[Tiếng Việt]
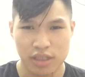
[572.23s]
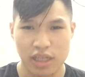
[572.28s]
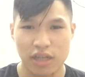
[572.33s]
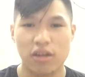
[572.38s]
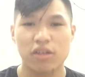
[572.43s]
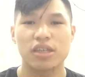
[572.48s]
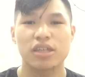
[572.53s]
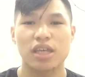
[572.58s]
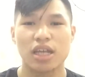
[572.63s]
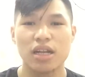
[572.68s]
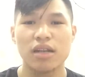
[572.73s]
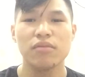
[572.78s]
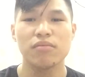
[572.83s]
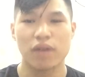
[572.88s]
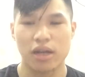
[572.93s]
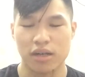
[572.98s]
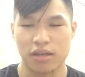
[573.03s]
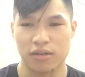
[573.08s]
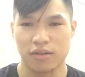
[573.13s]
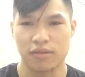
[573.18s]
có chính
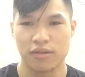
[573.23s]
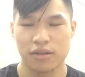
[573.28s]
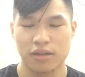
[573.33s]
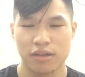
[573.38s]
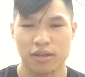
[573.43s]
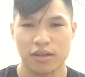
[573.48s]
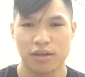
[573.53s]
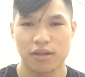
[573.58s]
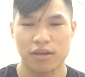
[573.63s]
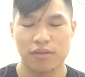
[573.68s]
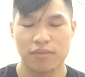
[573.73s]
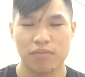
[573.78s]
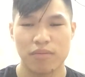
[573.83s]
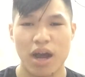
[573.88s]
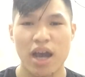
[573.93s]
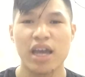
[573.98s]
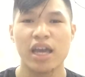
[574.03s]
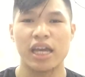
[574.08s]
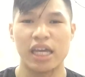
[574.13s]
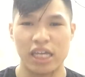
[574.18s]
mình
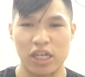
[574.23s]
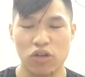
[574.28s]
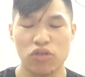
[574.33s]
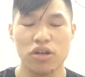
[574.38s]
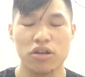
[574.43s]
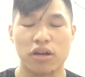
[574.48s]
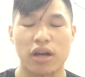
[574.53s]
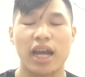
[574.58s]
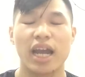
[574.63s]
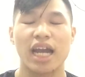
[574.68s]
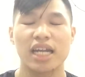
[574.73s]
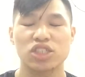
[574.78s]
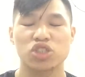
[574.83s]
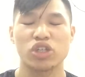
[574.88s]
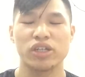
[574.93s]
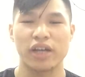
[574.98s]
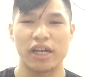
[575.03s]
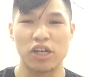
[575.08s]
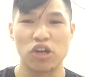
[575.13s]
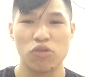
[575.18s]
mới hiểu được cái cách
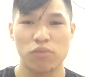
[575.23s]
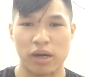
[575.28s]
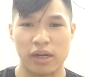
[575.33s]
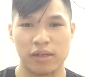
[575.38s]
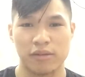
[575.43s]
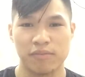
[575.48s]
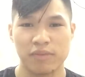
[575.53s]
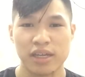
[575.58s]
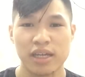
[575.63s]
suy nghĩ của mình.